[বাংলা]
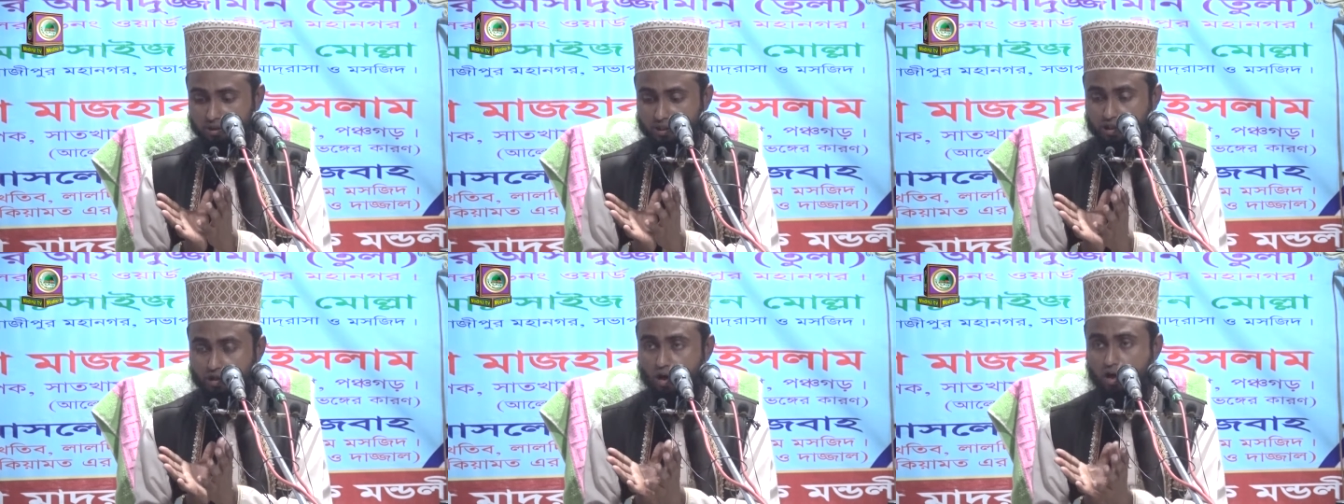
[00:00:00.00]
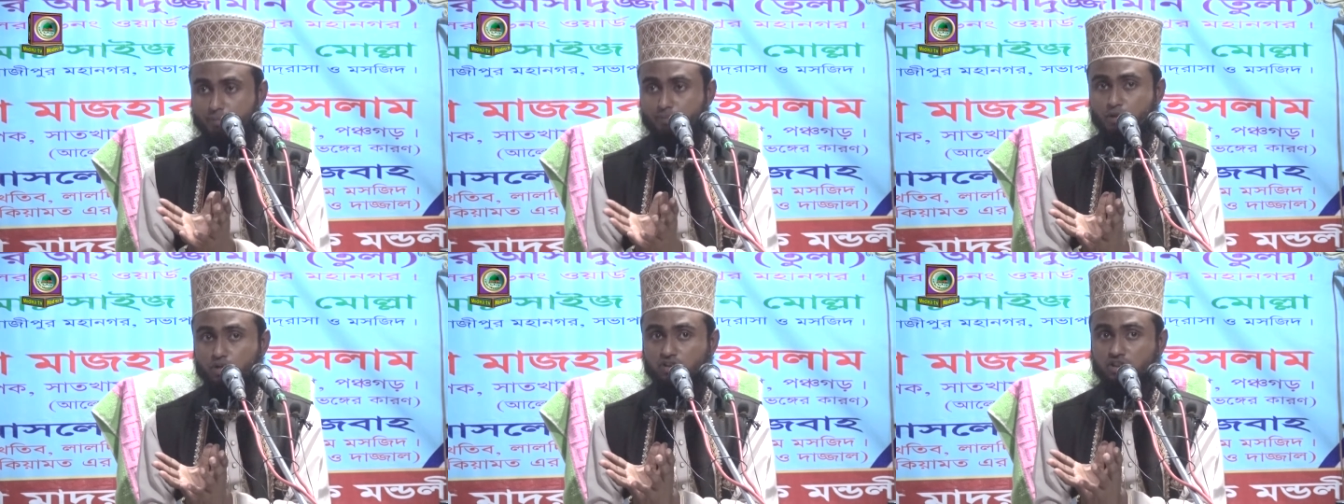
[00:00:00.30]

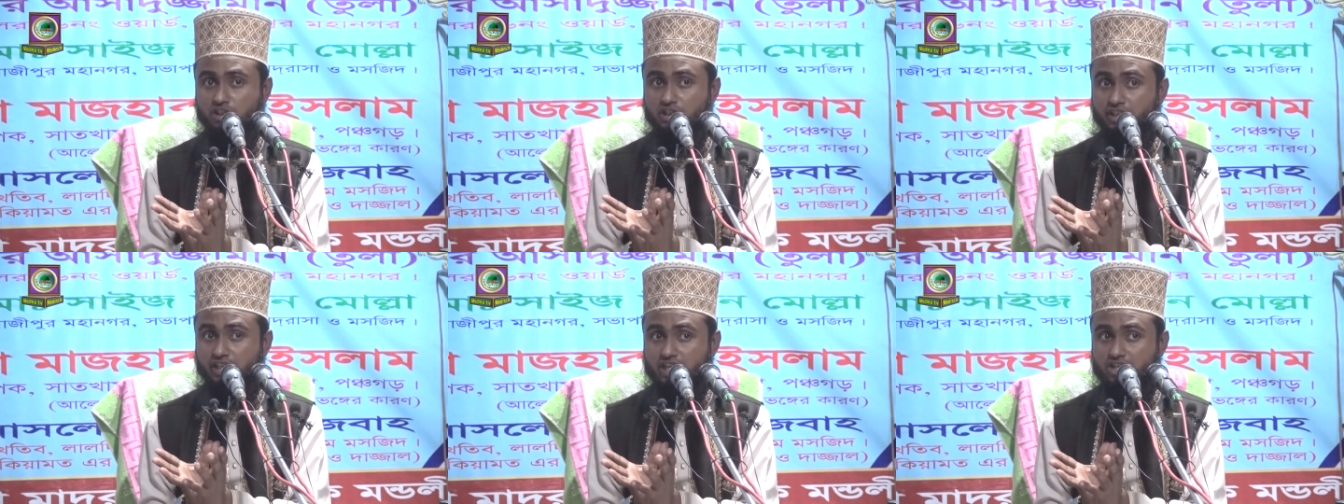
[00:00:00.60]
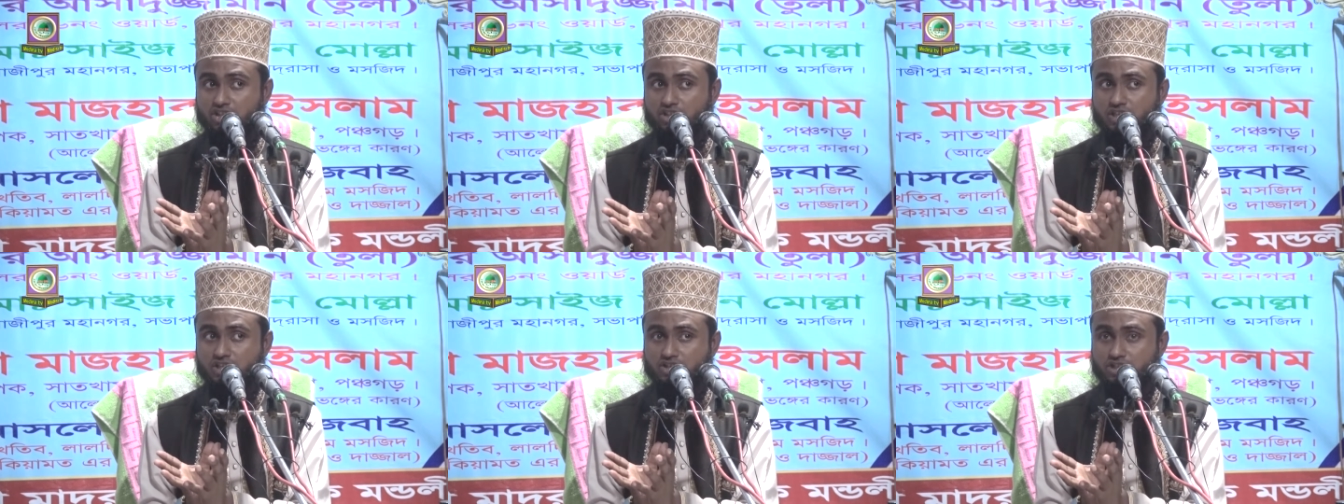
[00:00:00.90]
নিকটবর্তী নিয়ে
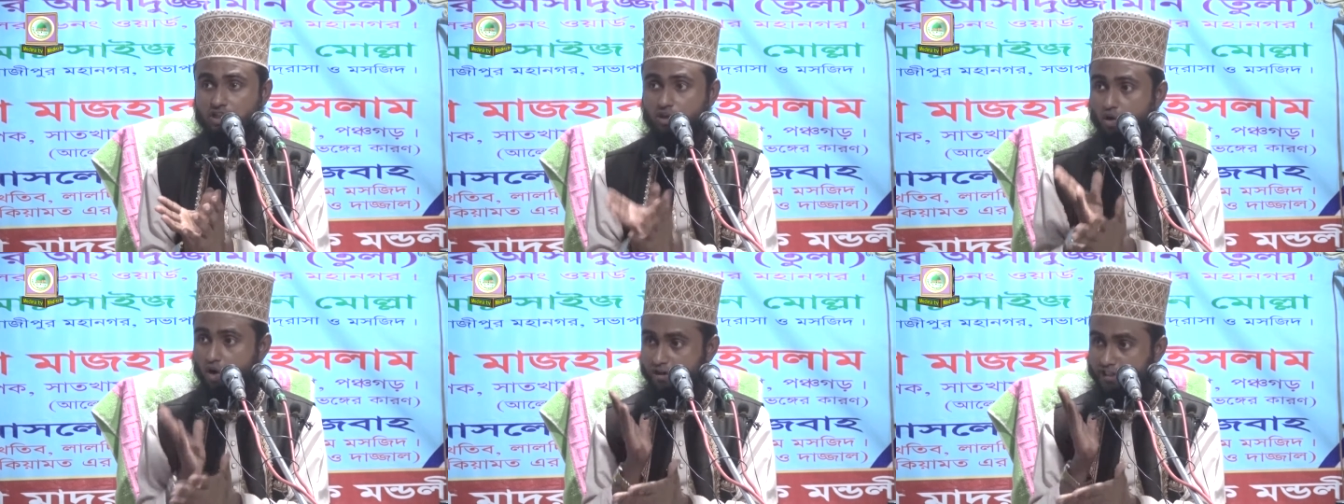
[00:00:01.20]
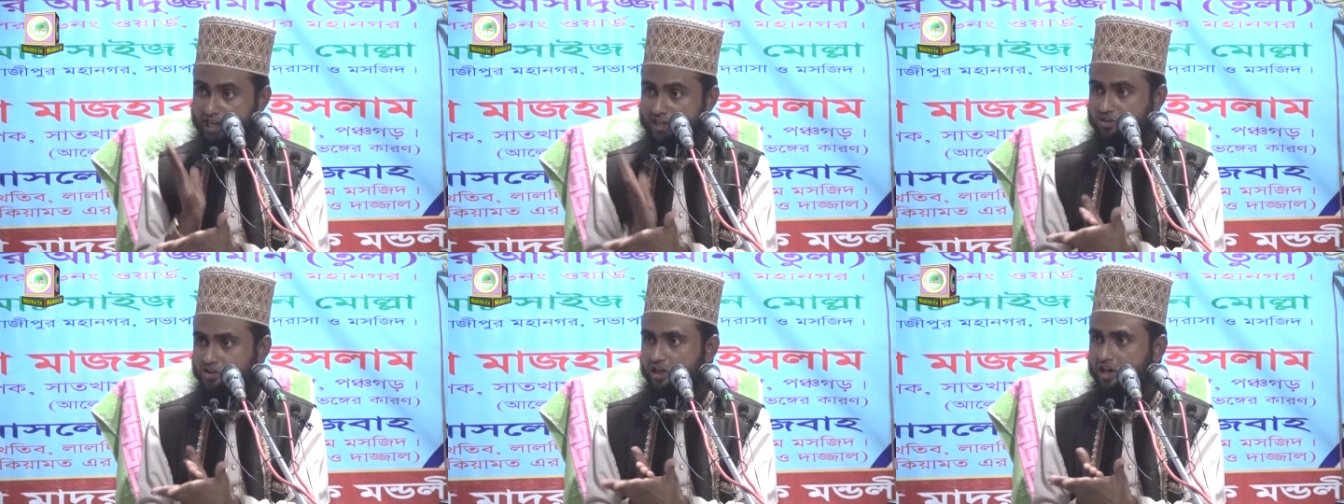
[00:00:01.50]
আসতেছে
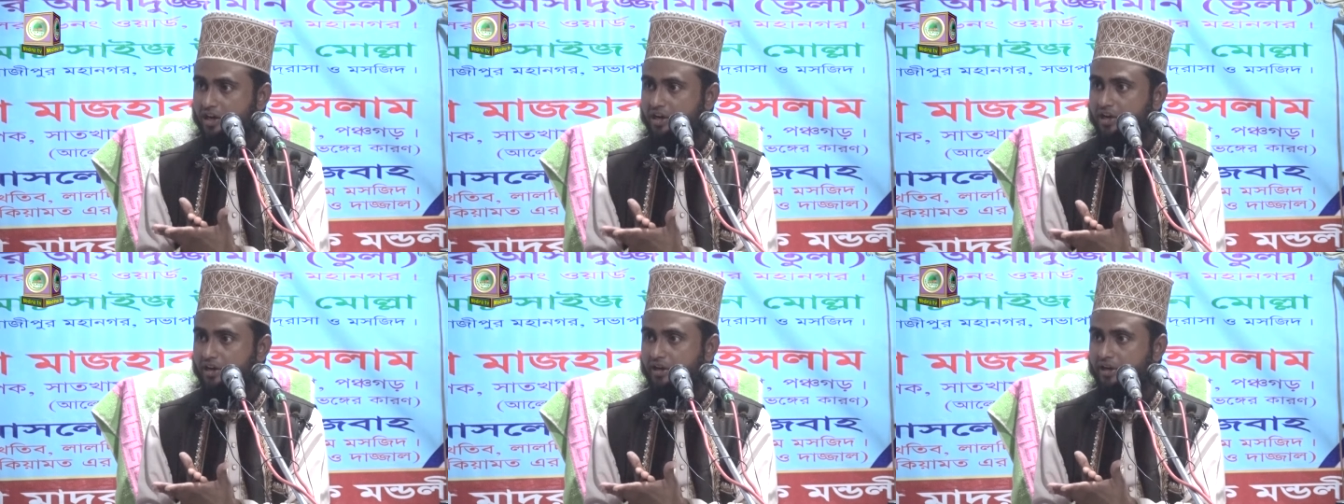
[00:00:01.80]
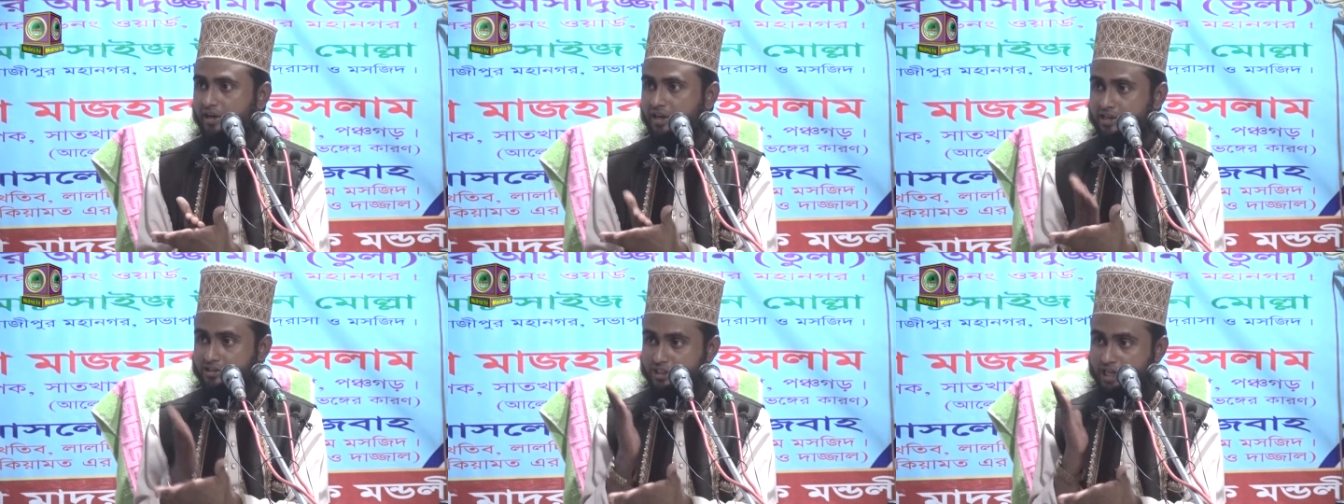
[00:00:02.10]
ঘটাচ্ছে
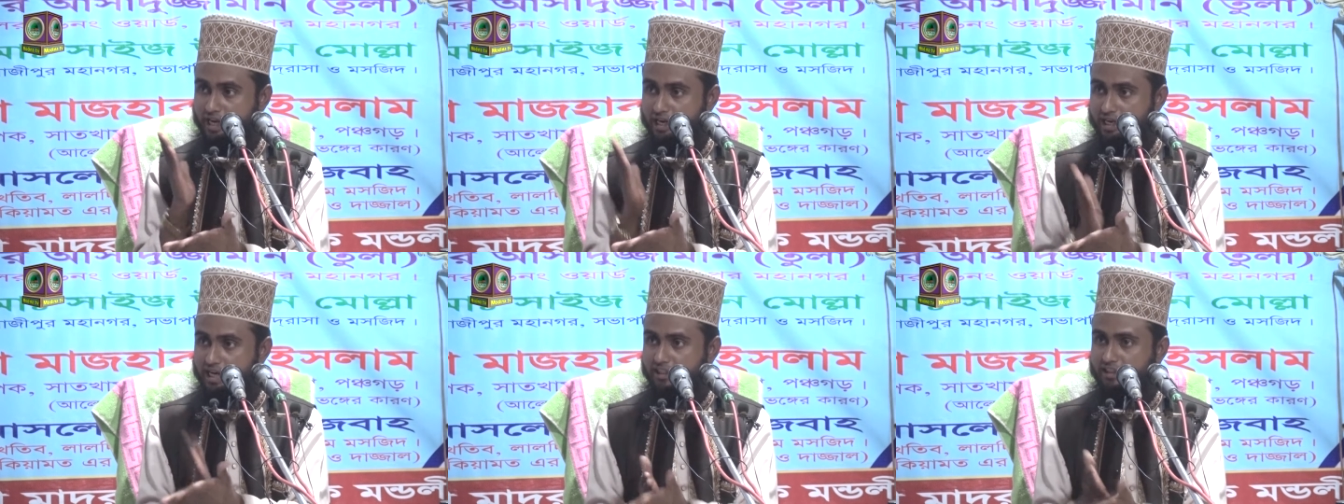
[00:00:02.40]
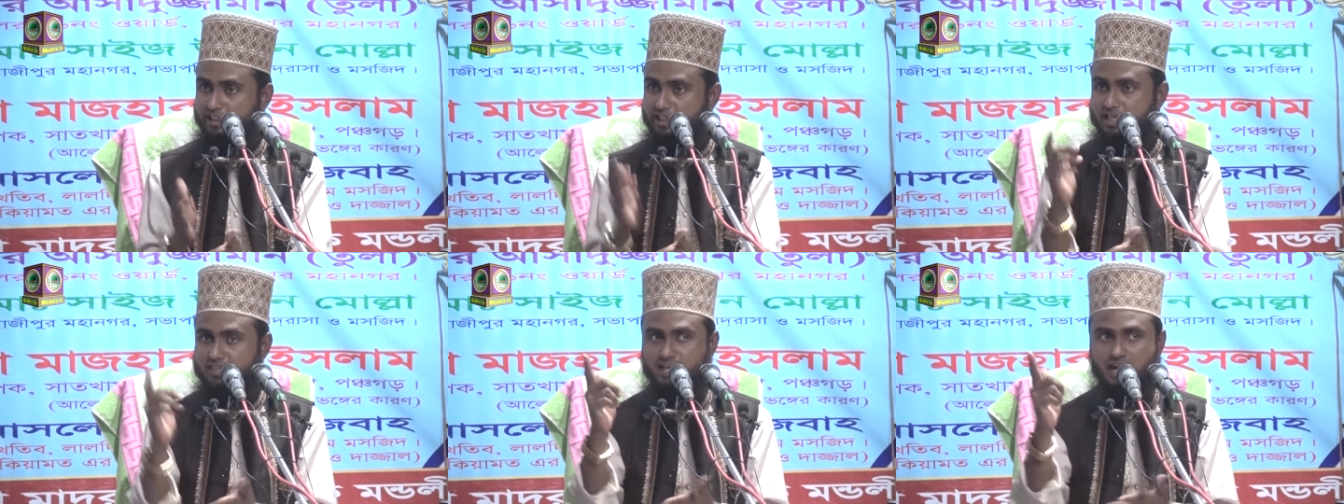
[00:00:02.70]
এরা
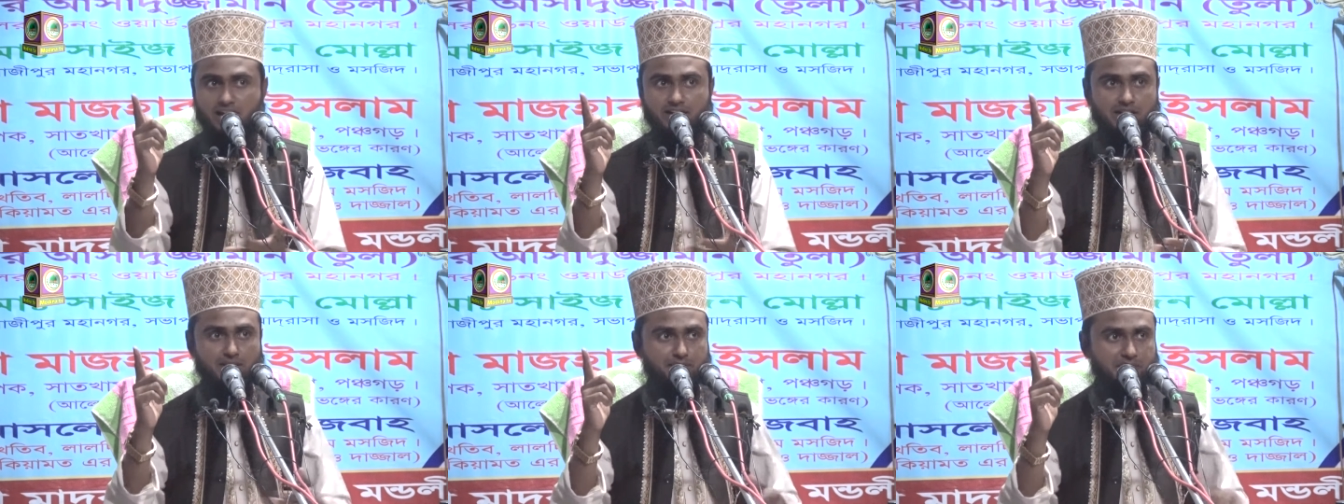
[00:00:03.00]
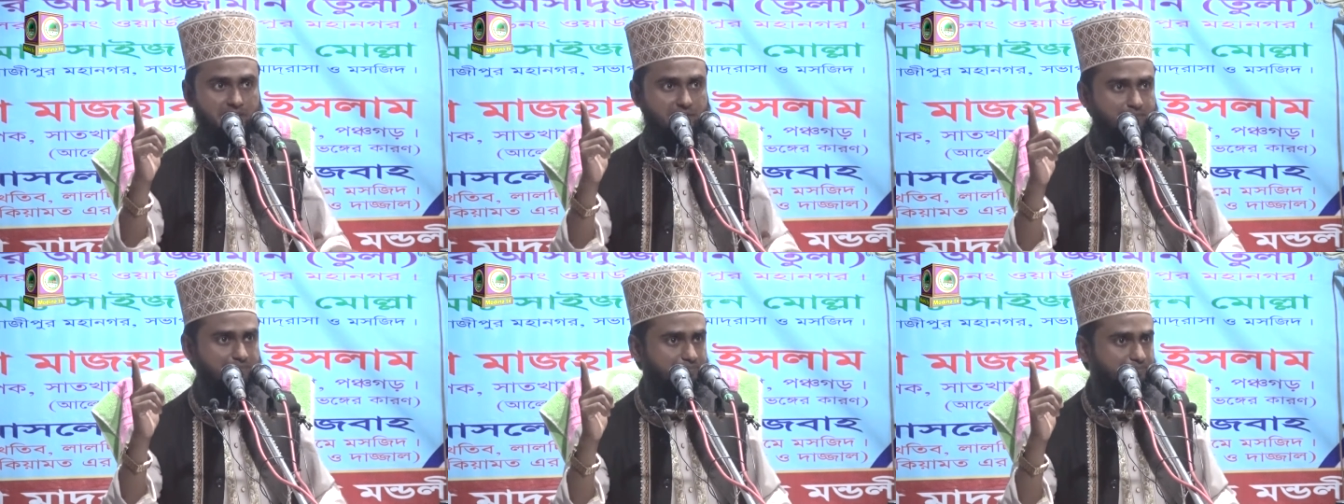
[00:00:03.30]
জান্নাতি না
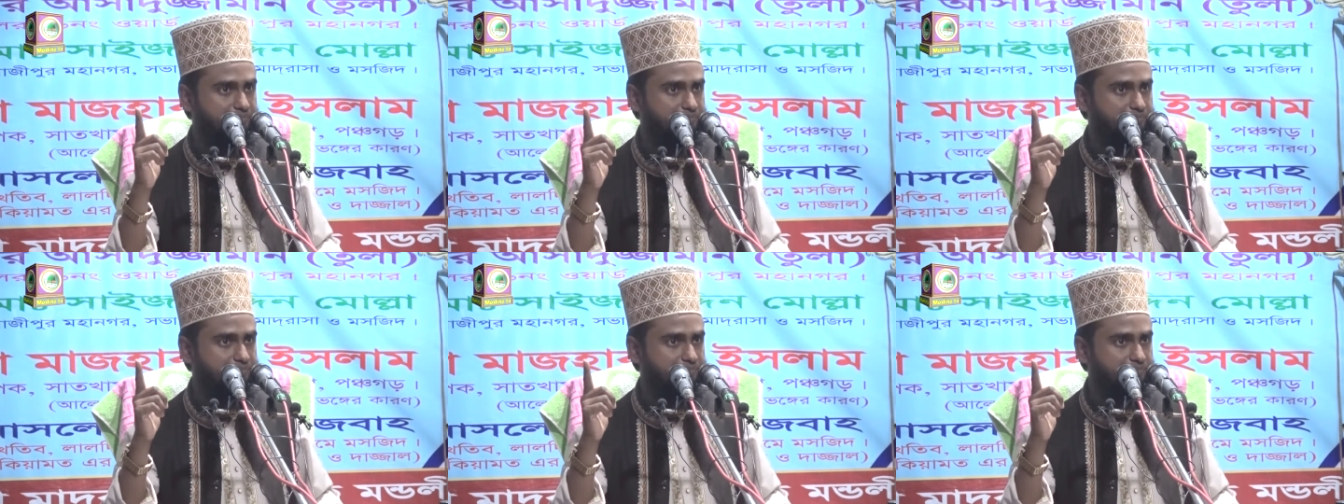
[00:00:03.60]
জাহান্নামি